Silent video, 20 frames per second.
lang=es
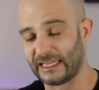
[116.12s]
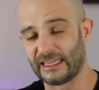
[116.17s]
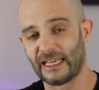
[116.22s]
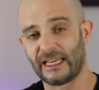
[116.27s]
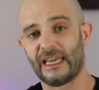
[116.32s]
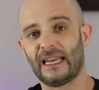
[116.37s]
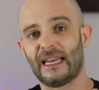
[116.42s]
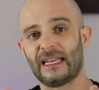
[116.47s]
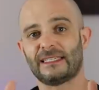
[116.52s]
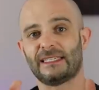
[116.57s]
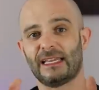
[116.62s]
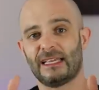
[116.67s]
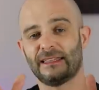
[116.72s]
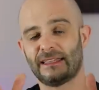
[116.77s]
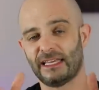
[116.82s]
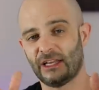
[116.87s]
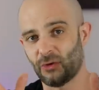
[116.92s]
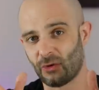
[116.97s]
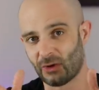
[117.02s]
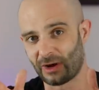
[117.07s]
que te quieres
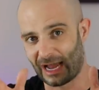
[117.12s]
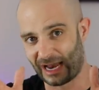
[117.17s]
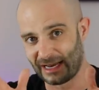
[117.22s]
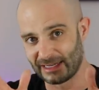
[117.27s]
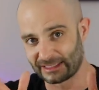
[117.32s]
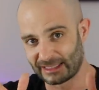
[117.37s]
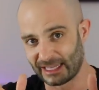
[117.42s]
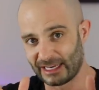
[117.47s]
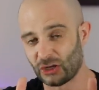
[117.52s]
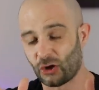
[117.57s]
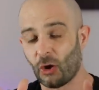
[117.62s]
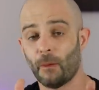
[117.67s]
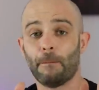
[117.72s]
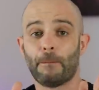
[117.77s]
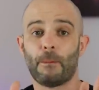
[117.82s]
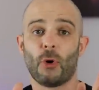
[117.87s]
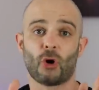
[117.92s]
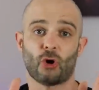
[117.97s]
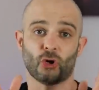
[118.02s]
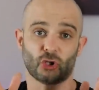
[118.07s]
sentir un calisténico
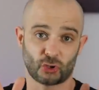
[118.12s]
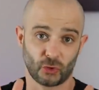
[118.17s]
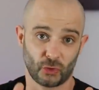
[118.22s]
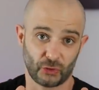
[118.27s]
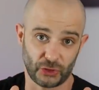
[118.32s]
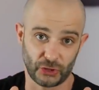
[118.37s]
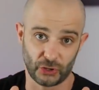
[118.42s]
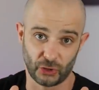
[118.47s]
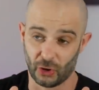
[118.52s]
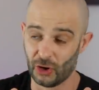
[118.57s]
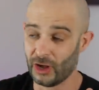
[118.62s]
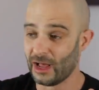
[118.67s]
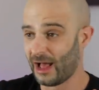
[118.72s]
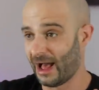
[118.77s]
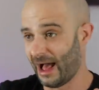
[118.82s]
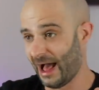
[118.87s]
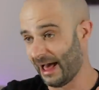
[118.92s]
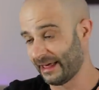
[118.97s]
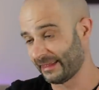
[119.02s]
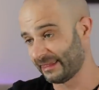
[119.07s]
un poco sucio
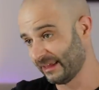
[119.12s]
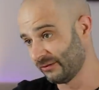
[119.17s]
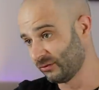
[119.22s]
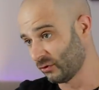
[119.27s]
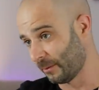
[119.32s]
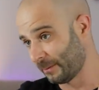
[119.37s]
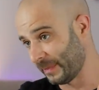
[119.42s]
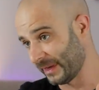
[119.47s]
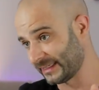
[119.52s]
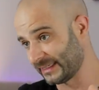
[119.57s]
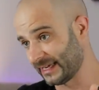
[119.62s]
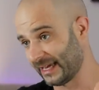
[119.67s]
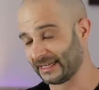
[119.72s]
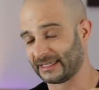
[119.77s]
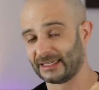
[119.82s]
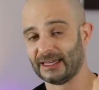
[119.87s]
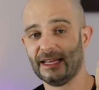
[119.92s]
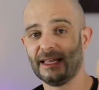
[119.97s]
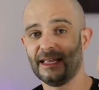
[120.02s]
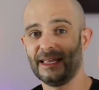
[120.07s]
haciendo
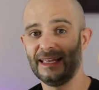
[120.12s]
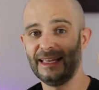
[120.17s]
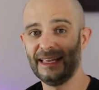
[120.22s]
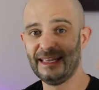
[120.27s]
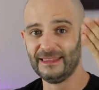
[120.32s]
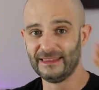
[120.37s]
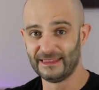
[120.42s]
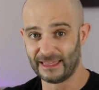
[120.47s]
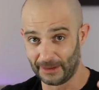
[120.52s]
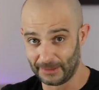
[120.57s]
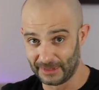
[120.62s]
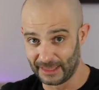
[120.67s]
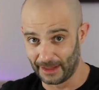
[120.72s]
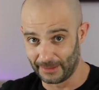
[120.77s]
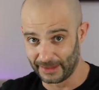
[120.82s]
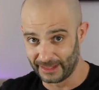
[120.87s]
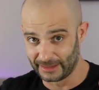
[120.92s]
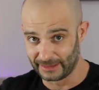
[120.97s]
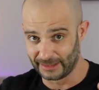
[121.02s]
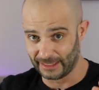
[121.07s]
pesas
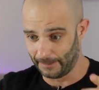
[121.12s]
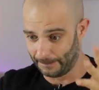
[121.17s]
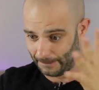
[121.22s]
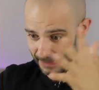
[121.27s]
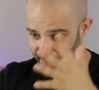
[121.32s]
indebidamente